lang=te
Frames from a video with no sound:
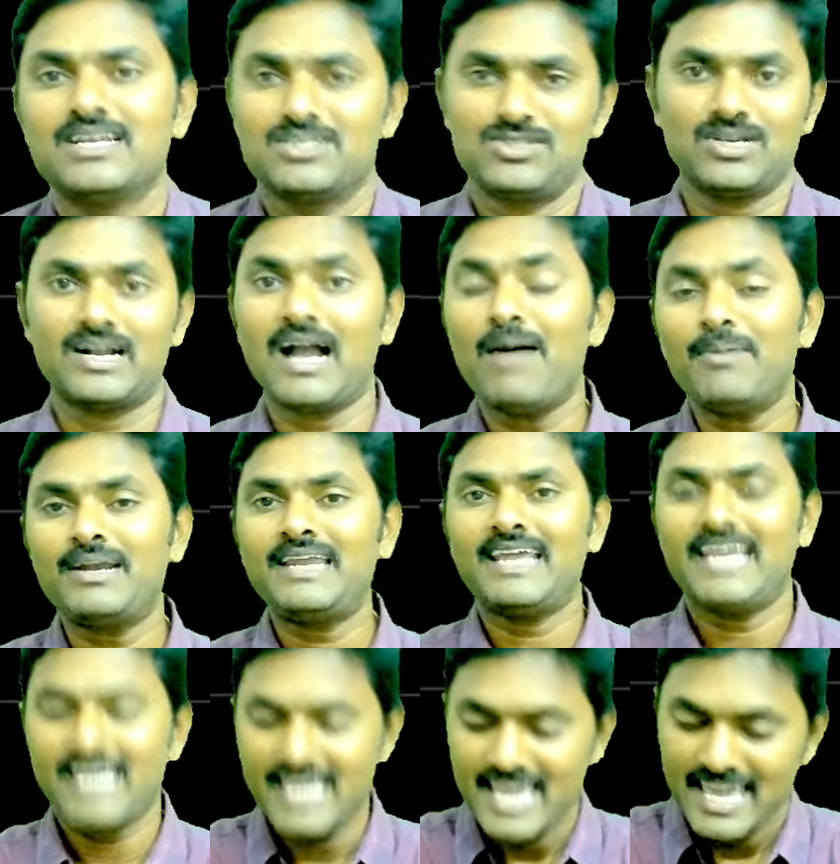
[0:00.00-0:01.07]
సో కాబట్టి
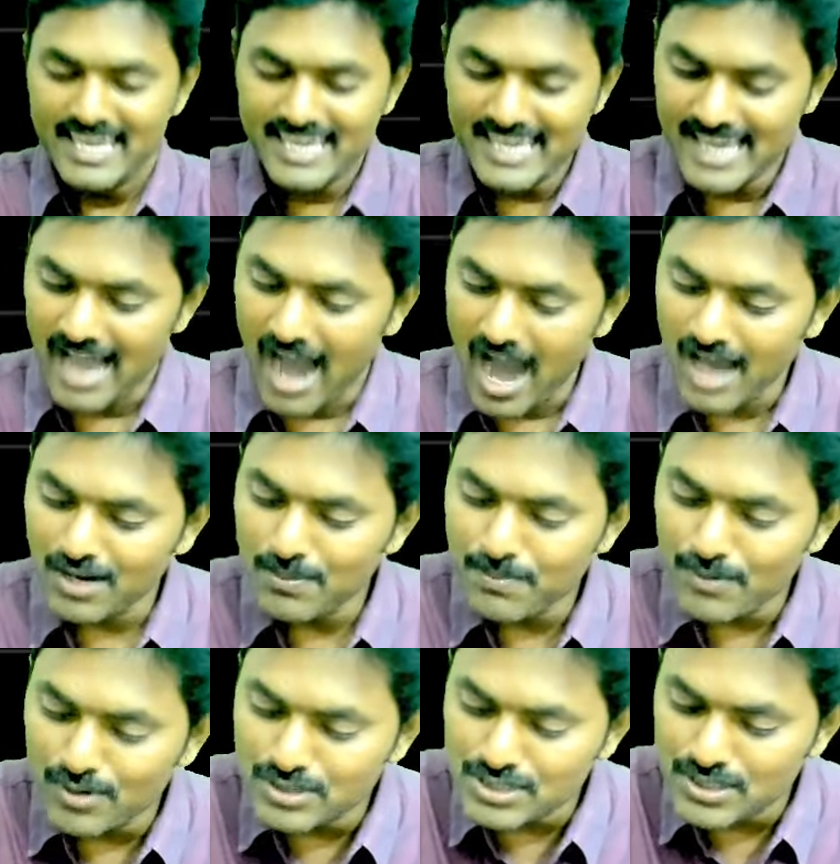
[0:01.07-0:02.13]
ఈ ఆరు
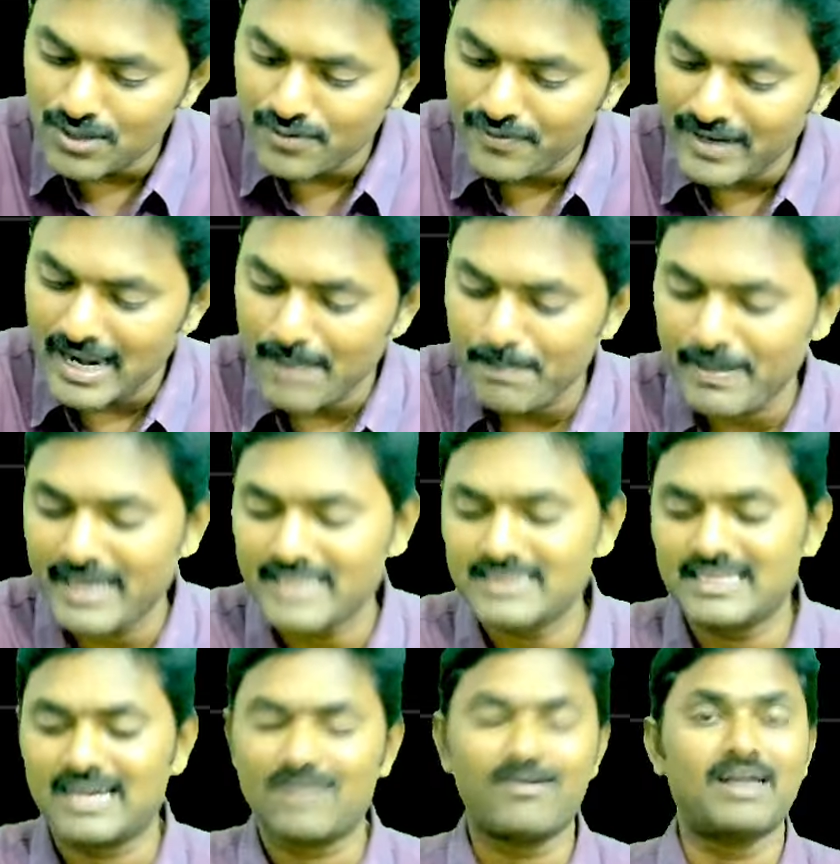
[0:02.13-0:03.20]
పోస్టులు ఫిలప్ అయిన
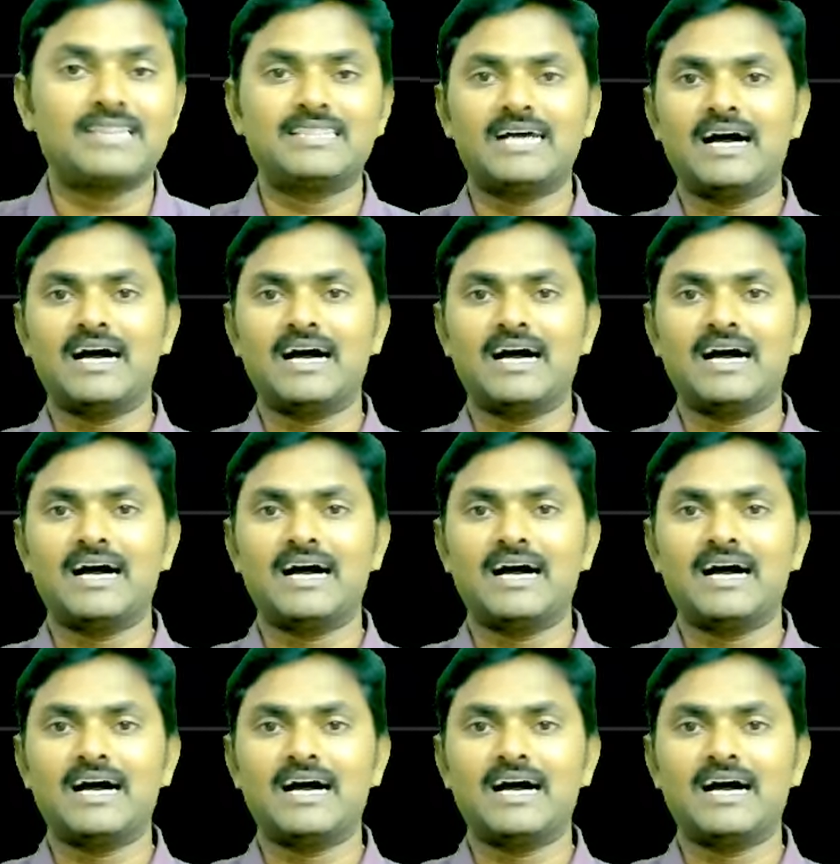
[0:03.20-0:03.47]
తర్వాత